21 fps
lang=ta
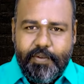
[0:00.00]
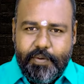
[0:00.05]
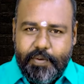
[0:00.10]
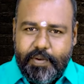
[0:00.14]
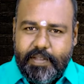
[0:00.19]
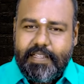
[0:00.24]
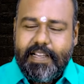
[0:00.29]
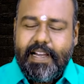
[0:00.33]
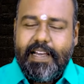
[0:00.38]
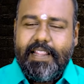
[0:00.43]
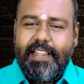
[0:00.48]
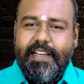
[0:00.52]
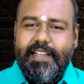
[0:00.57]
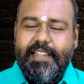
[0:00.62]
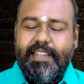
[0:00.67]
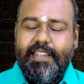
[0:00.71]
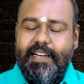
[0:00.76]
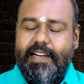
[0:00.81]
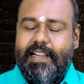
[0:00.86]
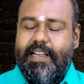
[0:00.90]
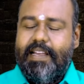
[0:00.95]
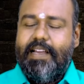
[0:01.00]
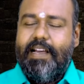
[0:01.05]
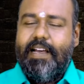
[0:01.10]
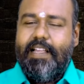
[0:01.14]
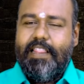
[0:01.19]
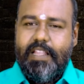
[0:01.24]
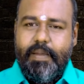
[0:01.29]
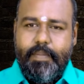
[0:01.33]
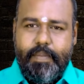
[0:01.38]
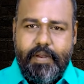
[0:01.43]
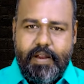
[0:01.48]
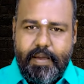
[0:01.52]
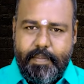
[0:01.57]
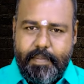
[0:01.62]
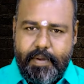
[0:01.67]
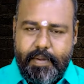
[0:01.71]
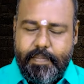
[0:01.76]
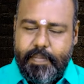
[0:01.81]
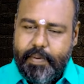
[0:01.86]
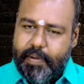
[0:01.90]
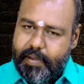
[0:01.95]
உங்கள் ஜாதகத்தில் அந்தமாரி
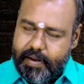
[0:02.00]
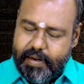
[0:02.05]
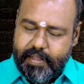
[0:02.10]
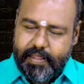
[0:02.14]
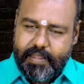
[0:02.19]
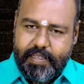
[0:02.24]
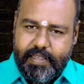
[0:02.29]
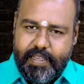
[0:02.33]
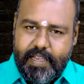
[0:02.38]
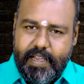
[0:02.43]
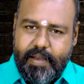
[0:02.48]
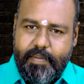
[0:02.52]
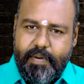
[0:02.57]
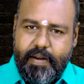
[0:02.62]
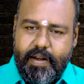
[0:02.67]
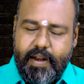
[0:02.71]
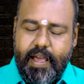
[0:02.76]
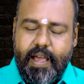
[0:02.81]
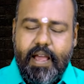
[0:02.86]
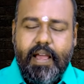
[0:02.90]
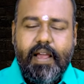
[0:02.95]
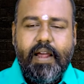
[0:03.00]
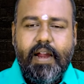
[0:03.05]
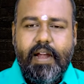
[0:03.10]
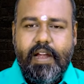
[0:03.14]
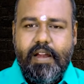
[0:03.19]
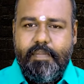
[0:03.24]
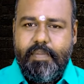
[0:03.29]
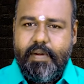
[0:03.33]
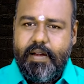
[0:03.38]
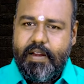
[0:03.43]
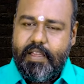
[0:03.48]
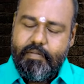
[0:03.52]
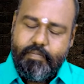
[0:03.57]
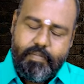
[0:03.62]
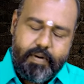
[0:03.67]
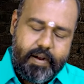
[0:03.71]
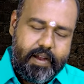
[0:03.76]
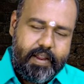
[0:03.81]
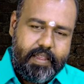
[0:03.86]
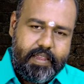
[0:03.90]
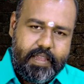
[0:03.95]
அமைப்பு இருந்துச்சு அப்படின்னா கண்டிப்பாக நீங்கள்
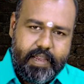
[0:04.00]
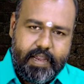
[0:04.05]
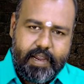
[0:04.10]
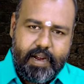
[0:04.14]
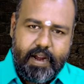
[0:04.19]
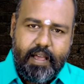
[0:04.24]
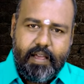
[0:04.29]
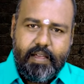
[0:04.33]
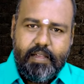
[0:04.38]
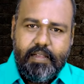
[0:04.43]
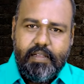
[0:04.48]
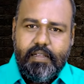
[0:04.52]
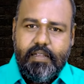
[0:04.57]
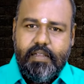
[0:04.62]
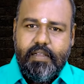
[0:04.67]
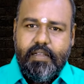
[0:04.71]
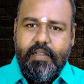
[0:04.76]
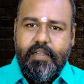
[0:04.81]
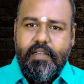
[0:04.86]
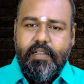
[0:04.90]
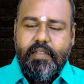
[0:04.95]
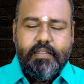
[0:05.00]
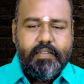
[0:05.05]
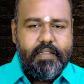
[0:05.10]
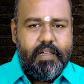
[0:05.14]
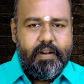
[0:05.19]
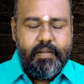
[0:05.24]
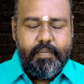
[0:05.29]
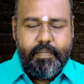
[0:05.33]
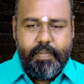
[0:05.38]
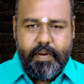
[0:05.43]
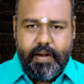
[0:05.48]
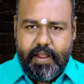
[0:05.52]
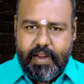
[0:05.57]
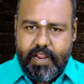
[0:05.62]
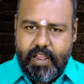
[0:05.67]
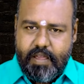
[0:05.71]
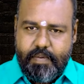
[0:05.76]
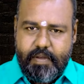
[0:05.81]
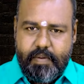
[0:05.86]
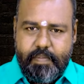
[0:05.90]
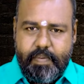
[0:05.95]
பண்ணி ஜெயிக்கலாம் சார் இப்போ
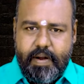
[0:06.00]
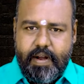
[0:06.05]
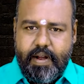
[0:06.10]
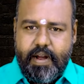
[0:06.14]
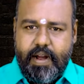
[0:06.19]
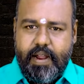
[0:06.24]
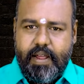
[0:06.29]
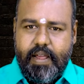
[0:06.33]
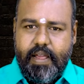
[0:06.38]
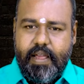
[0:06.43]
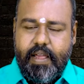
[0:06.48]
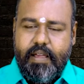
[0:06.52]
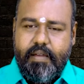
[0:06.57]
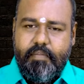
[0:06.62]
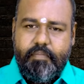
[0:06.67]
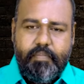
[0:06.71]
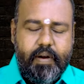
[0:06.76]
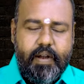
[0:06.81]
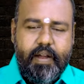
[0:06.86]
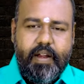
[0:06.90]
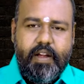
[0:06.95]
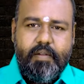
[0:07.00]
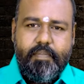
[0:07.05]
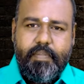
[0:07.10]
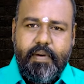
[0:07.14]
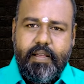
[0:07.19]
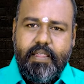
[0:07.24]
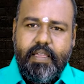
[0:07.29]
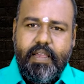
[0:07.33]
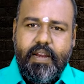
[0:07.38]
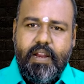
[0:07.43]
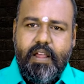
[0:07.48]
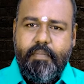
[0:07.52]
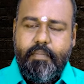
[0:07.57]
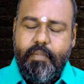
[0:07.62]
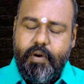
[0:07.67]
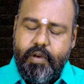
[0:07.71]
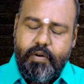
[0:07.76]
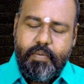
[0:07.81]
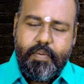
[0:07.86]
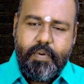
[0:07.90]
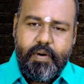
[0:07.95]
நிறைய பேர் பண்ணுறாங்க பண்ணிட்டு பார்த்தீங்கன்னா
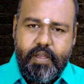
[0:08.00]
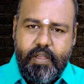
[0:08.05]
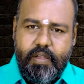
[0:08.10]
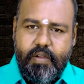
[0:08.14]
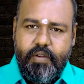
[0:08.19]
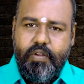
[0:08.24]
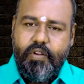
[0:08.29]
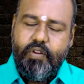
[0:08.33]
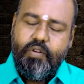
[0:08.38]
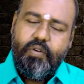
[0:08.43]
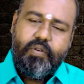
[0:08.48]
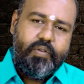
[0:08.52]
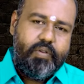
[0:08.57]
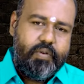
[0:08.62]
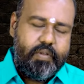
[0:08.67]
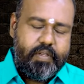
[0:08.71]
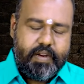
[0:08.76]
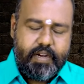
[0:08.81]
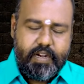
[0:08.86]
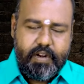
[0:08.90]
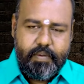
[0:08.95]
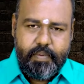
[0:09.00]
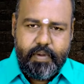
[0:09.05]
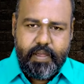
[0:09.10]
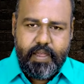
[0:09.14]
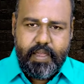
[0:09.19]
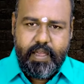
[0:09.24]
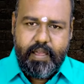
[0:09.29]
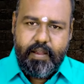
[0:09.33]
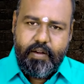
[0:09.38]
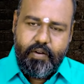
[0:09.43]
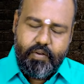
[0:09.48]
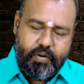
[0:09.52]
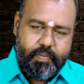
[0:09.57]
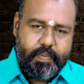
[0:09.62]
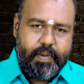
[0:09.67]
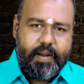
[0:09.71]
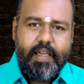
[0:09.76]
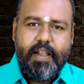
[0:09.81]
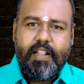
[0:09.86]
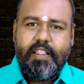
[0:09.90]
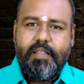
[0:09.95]
மறுபடியும் இன்னொரு ஜோதிடத்தை போய் இன்னொரு
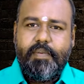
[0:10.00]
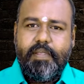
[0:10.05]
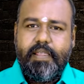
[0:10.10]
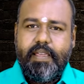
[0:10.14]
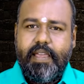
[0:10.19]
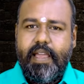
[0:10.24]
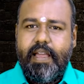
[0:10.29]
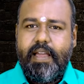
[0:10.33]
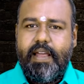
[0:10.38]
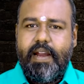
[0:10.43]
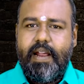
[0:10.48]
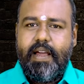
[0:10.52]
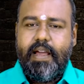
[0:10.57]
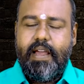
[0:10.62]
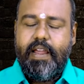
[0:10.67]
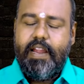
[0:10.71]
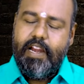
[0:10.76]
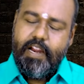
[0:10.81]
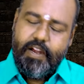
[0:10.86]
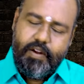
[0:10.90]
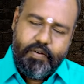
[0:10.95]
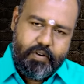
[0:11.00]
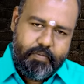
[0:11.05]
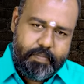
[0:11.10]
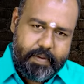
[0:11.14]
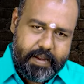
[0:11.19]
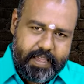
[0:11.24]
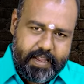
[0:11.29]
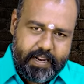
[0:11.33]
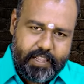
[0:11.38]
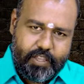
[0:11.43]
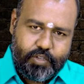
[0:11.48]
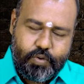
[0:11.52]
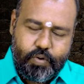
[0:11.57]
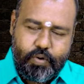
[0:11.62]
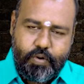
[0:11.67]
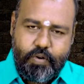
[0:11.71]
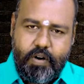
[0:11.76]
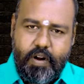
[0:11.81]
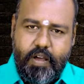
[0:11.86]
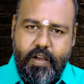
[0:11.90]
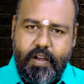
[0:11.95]
பரிகாரத்தை பற்றி கேட்குறாங்க இல்லை இன்னொரு பரிகாரத்தை
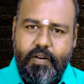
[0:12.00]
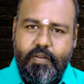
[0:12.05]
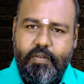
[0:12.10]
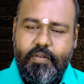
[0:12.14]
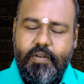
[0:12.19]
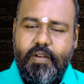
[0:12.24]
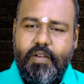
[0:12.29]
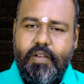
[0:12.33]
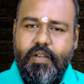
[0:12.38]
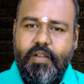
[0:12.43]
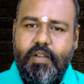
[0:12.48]
சொல்கிறோம் நாங்களும்